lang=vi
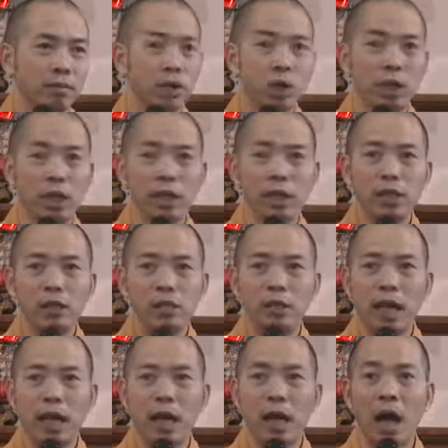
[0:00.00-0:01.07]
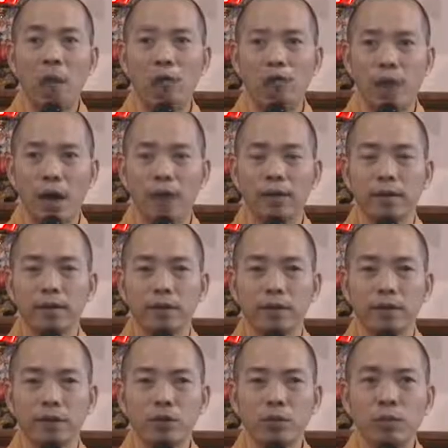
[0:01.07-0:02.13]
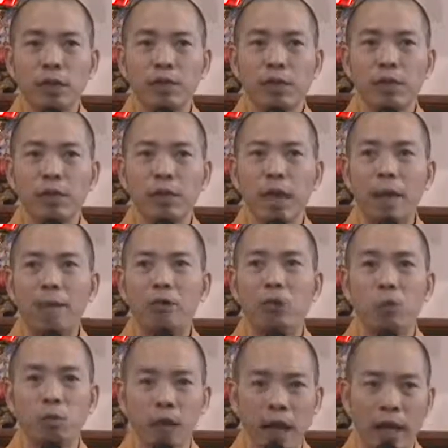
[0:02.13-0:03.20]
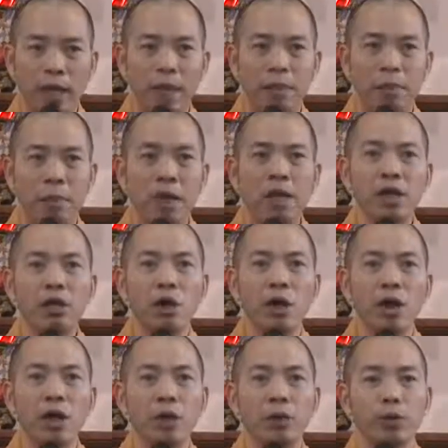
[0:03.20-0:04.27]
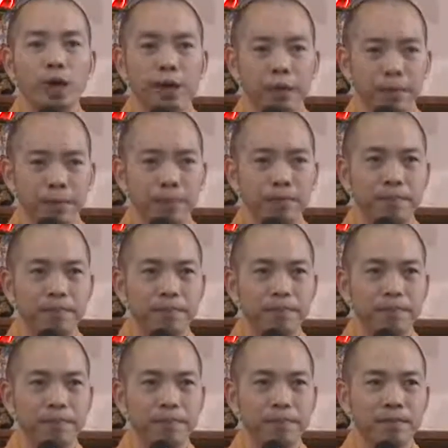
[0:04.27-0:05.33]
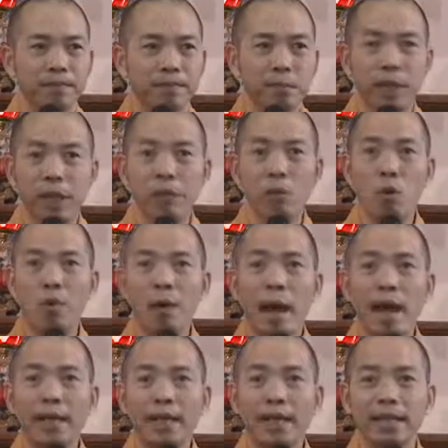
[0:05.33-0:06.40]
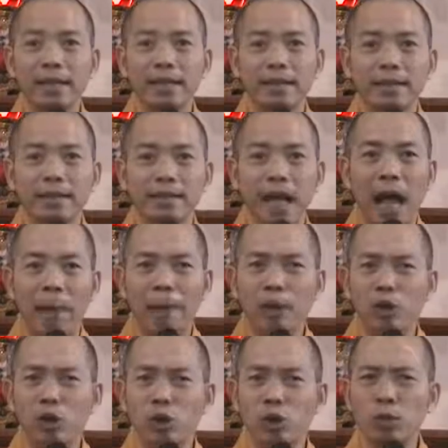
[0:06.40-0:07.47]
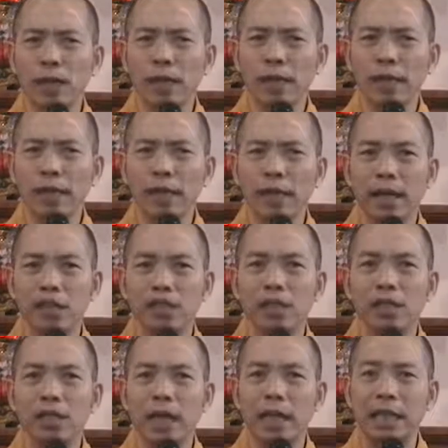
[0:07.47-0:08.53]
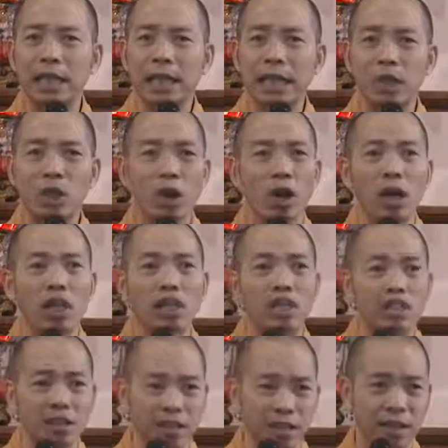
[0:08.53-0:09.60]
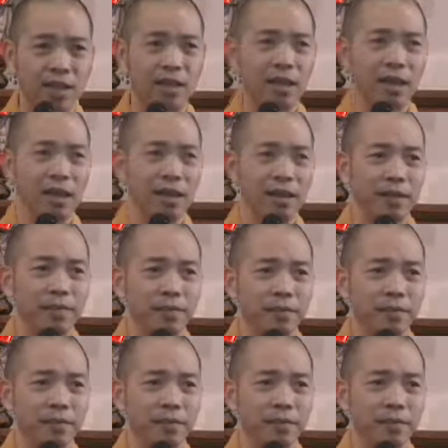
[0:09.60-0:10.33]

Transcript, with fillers: Cho nên khi chúng ta học Phật, chúng ta phải biết áp dụng ngay mới có hiệu nghiệm. Bây giờ buôn bán đi, áp lực của chúng ta là gì? Là sự cạnh tranh, đó là cái sự thực tế.